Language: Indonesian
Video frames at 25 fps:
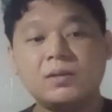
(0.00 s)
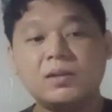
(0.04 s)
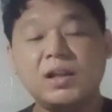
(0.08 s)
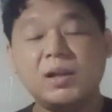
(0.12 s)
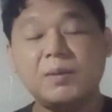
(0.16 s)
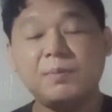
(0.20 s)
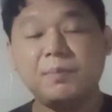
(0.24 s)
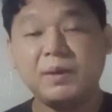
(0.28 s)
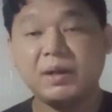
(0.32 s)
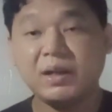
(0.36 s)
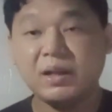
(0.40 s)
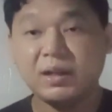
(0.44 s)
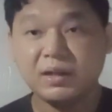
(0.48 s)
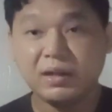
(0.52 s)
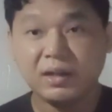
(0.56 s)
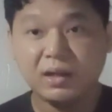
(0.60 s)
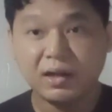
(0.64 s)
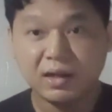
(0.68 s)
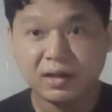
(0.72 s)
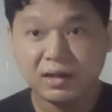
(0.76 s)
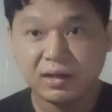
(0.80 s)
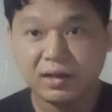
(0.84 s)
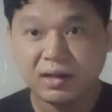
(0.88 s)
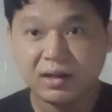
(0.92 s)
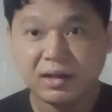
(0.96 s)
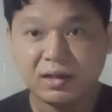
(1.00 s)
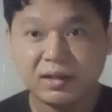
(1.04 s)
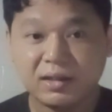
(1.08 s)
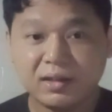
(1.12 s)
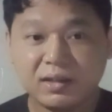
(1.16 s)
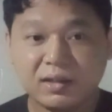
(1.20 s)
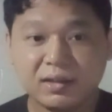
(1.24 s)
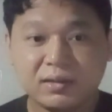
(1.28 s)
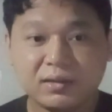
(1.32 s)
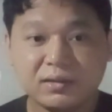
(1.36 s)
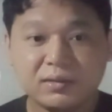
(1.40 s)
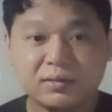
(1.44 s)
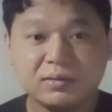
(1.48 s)
dan pengen
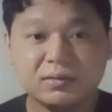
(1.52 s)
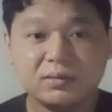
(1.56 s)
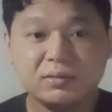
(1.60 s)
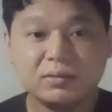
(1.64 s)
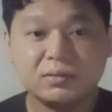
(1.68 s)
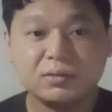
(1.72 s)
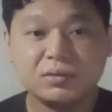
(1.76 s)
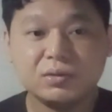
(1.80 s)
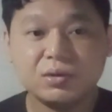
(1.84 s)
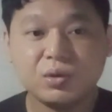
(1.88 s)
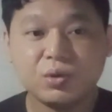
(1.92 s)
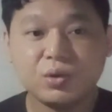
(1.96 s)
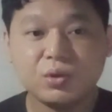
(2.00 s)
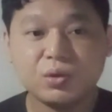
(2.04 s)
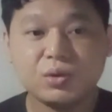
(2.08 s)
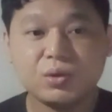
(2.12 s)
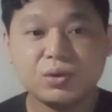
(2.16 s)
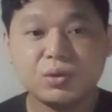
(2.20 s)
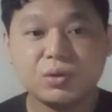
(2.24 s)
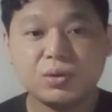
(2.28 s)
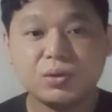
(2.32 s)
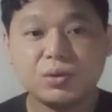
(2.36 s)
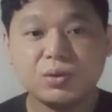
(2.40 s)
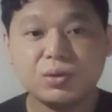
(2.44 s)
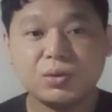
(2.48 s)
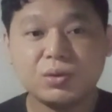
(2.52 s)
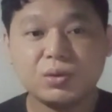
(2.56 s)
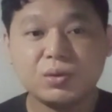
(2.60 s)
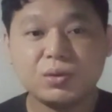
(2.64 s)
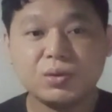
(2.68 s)
dihargai terus